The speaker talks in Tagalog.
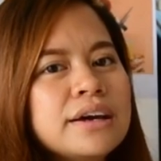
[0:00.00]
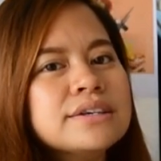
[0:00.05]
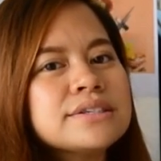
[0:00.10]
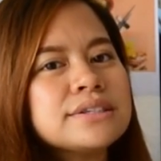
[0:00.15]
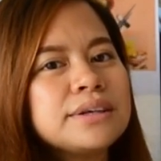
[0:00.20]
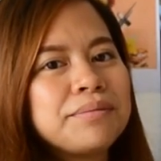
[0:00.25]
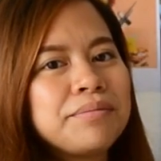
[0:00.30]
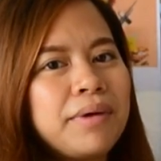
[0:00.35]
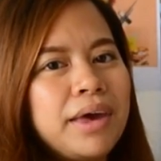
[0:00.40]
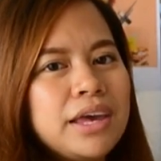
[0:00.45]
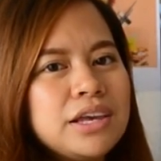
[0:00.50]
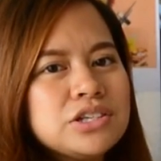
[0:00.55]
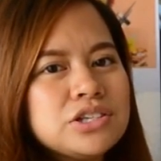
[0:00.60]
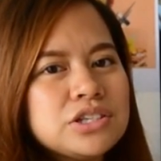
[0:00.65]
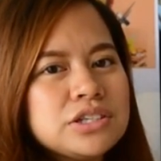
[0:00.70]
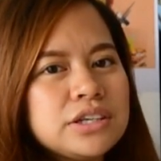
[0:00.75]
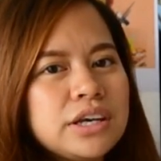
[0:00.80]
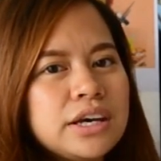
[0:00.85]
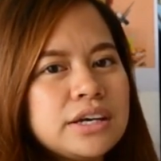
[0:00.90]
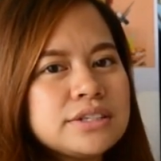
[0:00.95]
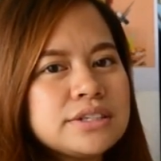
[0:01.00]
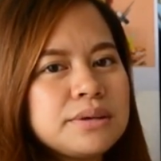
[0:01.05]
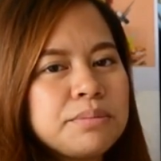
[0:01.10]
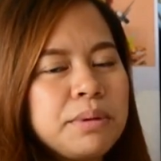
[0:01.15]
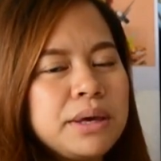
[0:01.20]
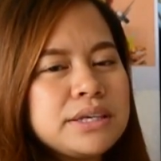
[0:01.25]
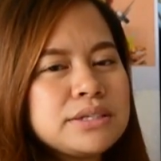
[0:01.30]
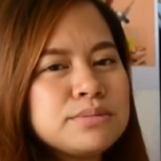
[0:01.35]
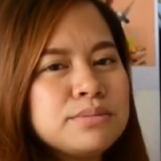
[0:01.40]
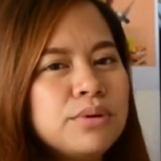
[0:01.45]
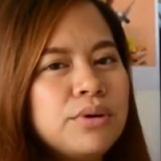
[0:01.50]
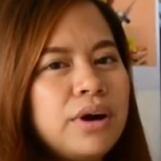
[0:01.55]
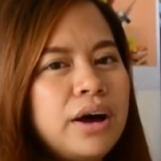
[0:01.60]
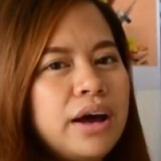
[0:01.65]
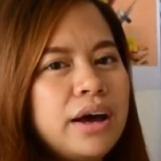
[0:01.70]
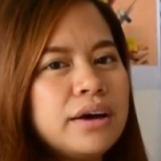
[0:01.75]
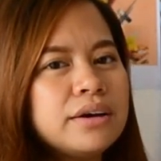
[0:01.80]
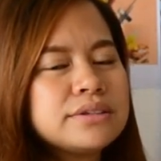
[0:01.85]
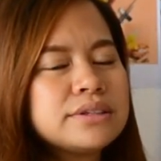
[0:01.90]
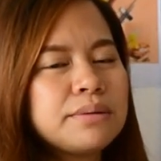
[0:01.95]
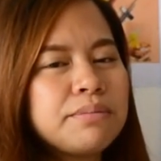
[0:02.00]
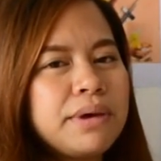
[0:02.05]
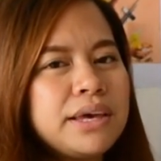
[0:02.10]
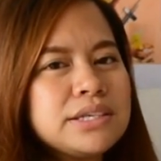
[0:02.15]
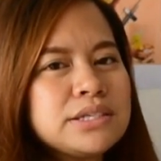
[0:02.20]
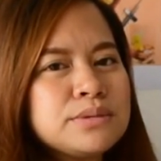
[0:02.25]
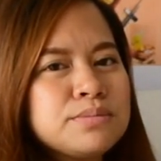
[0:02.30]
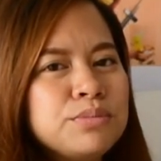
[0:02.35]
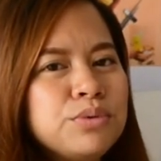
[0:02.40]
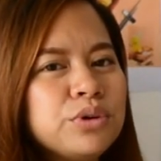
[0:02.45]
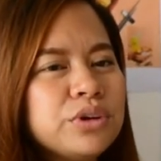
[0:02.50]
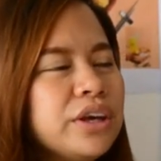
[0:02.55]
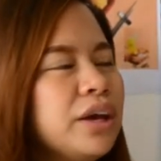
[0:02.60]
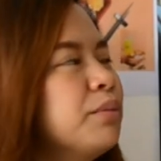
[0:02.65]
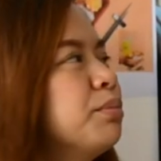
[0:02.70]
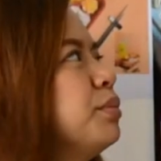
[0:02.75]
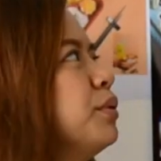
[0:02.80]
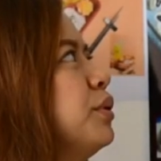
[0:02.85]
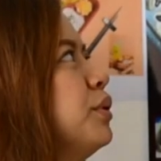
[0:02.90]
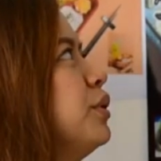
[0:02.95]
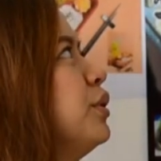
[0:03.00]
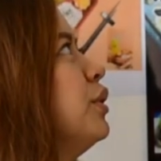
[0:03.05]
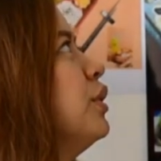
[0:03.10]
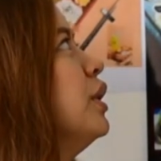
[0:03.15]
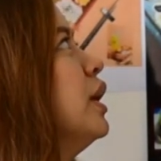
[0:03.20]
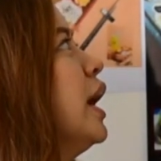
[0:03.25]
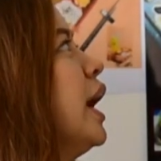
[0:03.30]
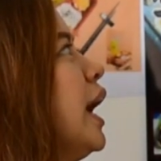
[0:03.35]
sa page niya, sa Facebook, uh, sa Facebook niya po.